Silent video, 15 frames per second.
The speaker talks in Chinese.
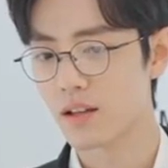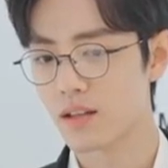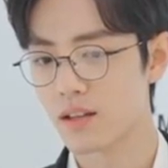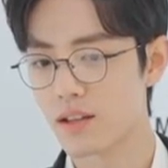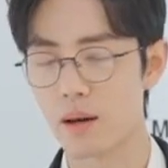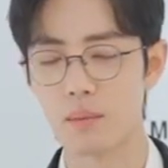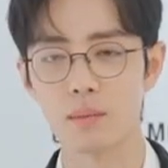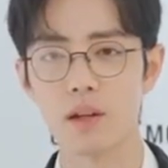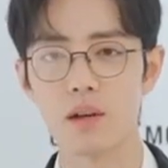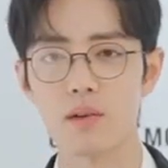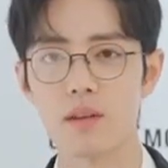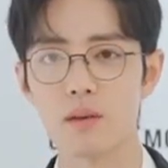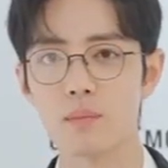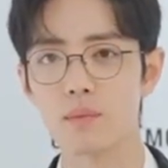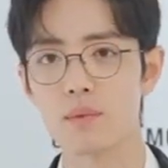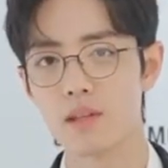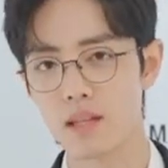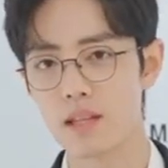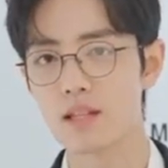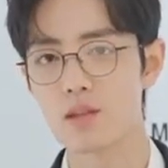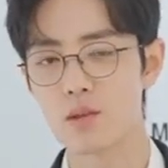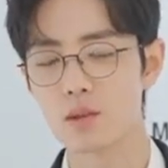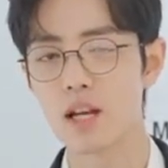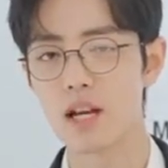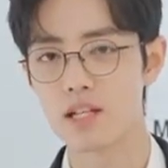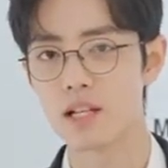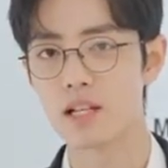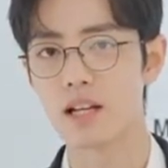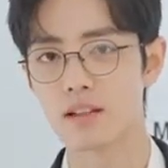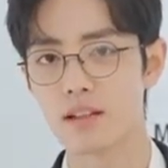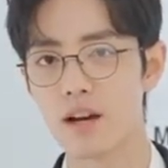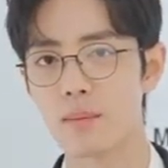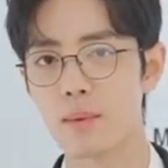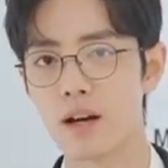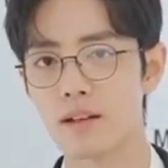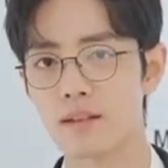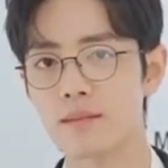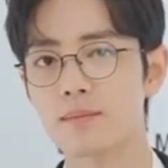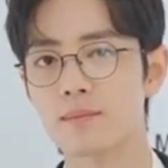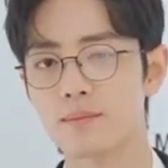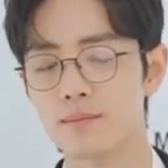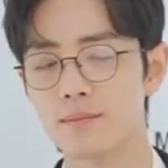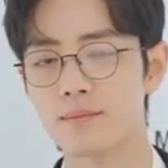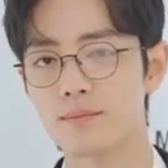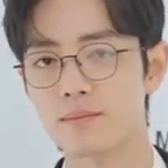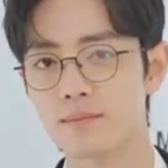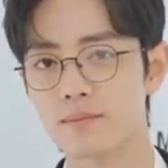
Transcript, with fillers: 想不到，先先就带这两样吧，嗯。